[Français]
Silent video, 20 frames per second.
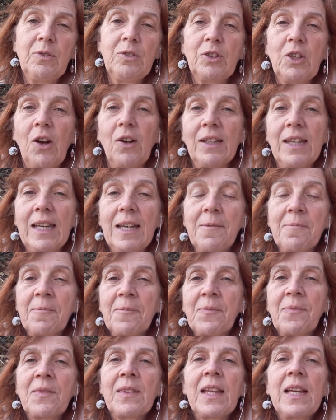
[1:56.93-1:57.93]
tanguer.
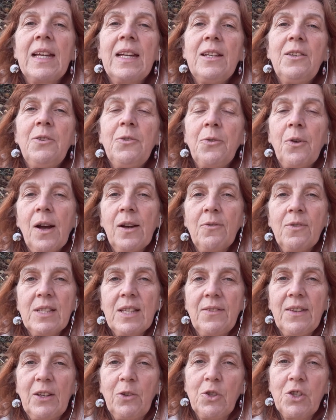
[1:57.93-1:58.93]
Une fois que vous
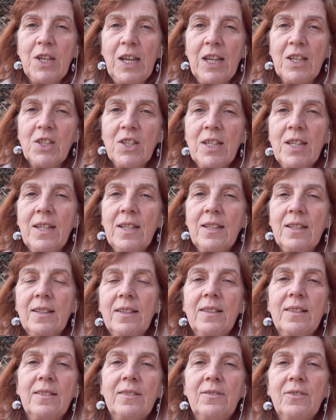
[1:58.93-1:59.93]
avez rechargé
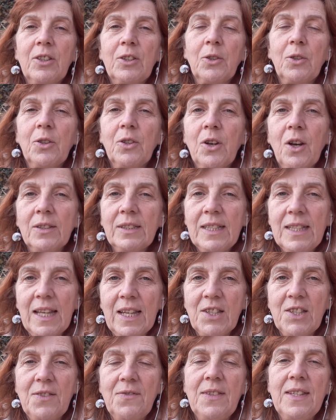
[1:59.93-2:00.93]
votre corps
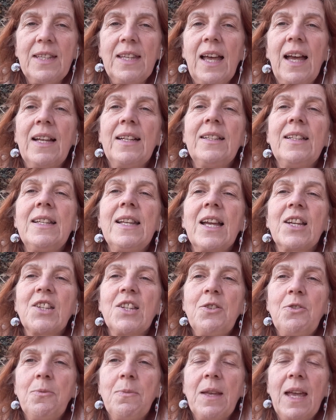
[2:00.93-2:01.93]
d'énergie vitale, d'énergie
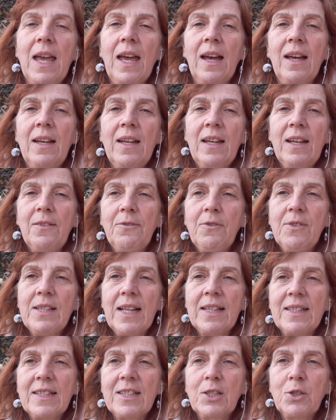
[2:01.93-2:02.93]
lumière, vous
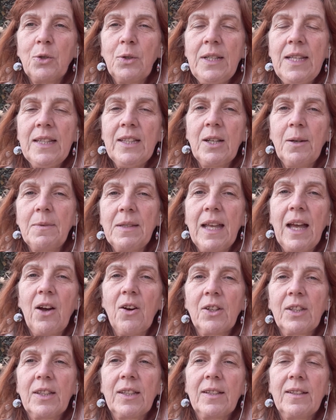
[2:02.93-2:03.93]
solide comme des
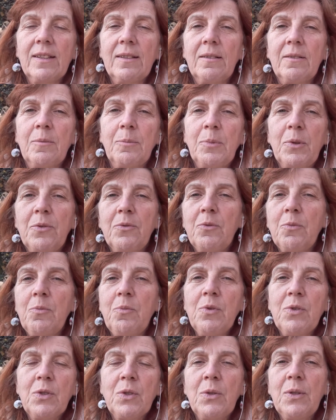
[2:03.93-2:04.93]
rocs. On peut vous
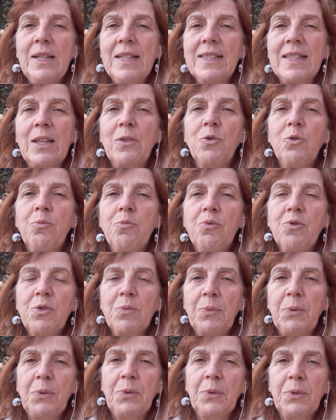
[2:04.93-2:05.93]
bousculer, ça ne bouge
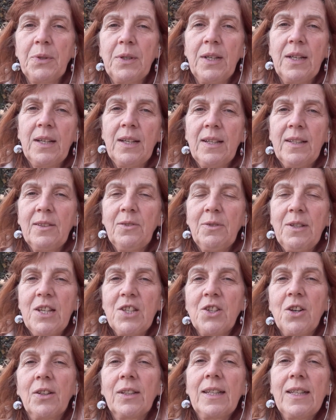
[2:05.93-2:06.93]
plus. Tous les
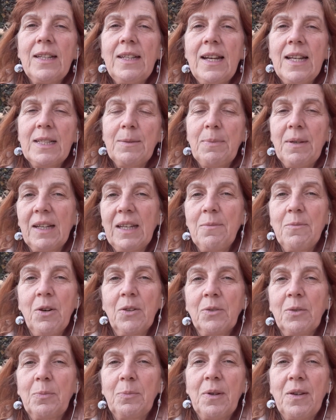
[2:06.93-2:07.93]
gens qui
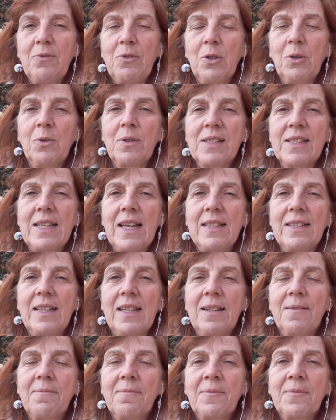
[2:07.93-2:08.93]
l'expérimentent peuvent le constater.
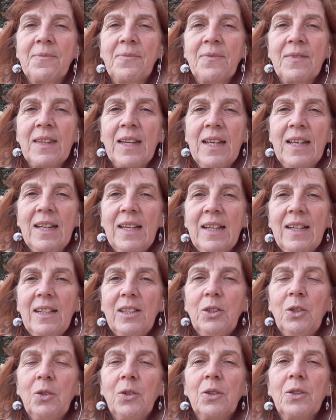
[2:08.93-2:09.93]

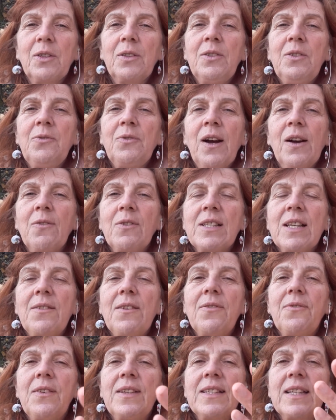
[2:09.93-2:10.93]
Donc, une fois que vous
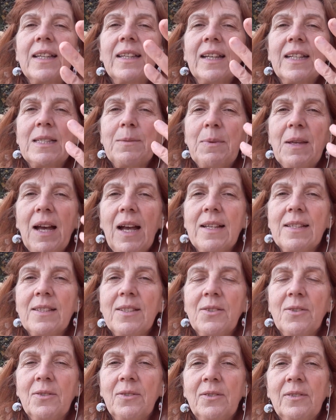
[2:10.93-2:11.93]
avez fait cette
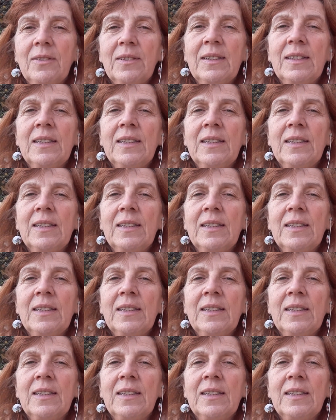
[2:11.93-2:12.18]
respiration,